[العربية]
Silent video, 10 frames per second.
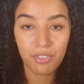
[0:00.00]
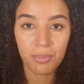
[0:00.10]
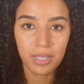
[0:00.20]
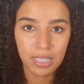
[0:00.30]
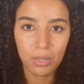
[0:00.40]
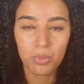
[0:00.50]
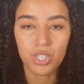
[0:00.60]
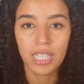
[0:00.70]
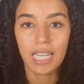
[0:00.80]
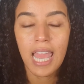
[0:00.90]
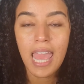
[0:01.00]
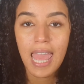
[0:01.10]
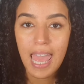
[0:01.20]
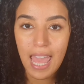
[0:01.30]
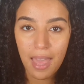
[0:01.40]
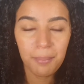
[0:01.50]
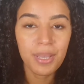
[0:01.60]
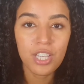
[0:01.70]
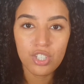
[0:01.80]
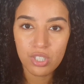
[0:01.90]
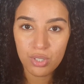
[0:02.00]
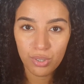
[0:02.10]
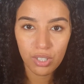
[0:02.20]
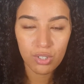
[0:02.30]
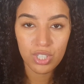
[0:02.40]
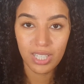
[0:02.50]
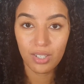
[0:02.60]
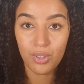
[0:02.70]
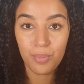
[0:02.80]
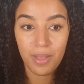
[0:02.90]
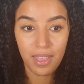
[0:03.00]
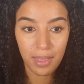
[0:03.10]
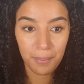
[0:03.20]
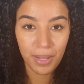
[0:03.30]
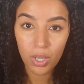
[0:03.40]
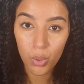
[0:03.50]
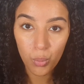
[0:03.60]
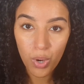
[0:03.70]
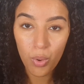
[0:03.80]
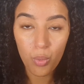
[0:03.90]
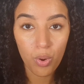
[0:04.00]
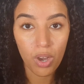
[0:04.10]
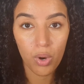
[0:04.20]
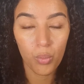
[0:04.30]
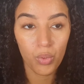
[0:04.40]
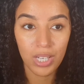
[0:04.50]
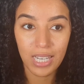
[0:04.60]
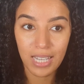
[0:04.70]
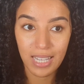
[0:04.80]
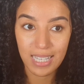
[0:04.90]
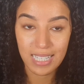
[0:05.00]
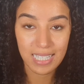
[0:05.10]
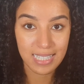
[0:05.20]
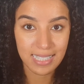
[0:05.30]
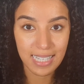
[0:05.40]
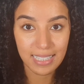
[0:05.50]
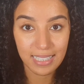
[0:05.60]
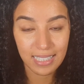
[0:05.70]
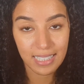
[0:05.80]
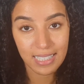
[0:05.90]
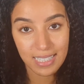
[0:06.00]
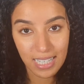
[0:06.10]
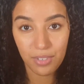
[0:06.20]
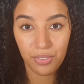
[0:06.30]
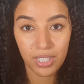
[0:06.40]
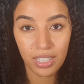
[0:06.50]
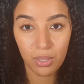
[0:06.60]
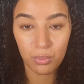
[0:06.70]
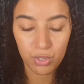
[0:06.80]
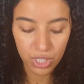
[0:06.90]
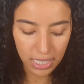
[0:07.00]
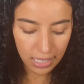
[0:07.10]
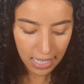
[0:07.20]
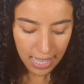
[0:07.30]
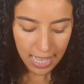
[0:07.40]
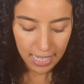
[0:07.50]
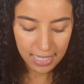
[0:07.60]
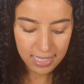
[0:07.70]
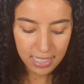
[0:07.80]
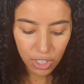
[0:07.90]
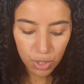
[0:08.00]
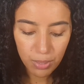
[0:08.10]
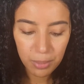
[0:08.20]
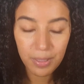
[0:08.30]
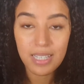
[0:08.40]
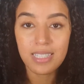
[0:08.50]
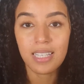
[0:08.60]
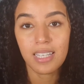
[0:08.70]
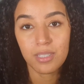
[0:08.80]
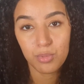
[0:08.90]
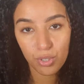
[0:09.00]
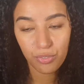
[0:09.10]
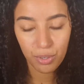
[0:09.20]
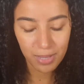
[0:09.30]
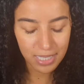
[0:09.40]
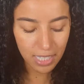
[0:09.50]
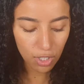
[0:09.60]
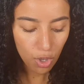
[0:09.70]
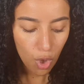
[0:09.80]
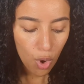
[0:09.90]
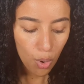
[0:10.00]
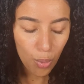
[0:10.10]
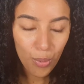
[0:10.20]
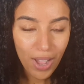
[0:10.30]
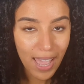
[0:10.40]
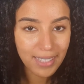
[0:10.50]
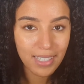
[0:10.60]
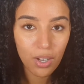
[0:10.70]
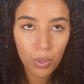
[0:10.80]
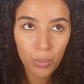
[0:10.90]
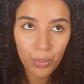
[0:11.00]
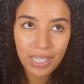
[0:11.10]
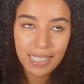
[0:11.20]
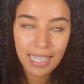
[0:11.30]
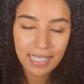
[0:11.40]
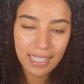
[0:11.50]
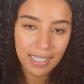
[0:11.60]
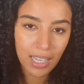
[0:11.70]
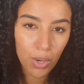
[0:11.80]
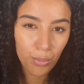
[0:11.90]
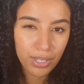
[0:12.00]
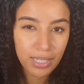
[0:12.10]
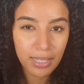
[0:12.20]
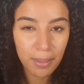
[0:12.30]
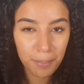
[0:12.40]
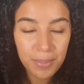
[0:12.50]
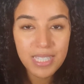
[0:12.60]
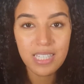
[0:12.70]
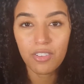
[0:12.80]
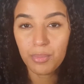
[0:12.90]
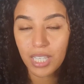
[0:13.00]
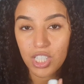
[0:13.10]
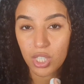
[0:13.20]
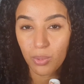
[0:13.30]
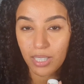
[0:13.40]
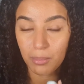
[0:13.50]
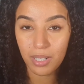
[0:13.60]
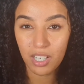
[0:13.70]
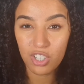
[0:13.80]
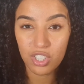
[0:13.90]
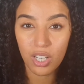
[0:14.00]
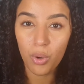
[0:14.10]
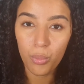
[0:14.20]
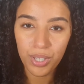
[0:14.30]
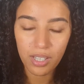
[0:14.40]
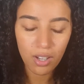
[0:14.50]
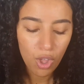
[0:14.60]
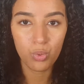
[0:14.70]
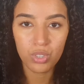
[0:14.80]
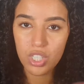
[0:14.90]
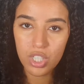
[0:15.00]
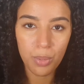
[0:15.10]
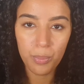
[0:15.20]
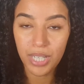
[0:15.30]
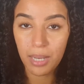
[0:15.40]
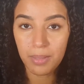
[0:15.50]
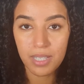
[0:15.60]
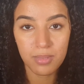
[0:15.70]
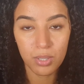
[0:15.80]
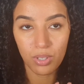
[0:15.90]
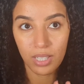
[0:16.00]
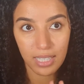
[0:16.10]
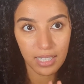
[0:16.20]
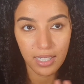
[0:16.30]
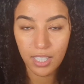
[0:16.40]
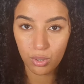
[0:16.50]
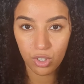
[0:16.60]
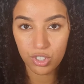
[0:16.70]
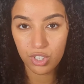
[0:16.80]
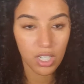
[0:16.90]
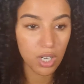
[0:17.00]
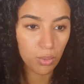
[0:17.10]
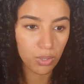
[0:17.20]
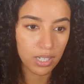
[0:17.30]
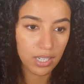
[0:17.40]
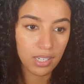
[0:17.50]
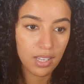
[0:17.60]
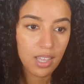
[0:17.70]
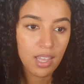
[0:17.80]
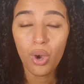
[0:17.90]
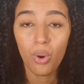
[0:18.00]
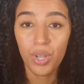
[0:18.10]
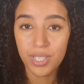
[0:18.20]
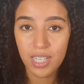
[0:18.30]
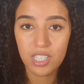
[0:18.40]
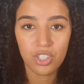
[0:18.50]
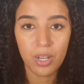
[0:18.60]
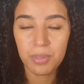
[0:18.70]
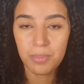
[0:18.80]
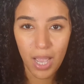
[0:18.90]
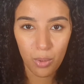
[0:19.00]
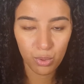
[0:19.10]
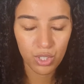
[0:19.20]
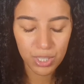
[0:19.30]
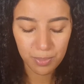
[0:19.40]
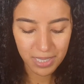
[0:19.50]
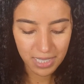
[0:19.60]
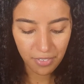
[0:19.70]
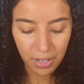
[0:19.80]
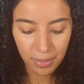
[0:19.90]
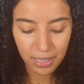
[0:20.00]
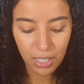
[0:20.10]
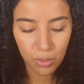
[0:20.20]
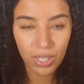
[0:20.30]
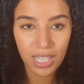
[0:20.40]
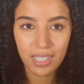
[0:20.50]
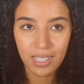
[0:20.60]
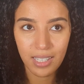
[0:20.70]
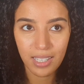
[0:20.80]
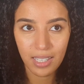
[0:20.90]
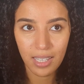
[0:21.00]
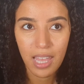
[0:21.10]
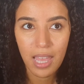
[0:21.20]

إيه، ديال المشكل اما يشتو انه شعركم آه، باقي هو هو ولا زاد كتار فيه داك المشكل كنصحكم البنات آه، تمشيو للفرماسيان وهذا هو اللي انا كنعاوني بزاف ملي كانت جاتني واحد المره القشره قويه وحتى شي شامبو البنات من هذوك اللي كيحيدوا القشره ولا ال... وحتى سكرابز ما عاونونيش بزاف البنات لانه كان آه،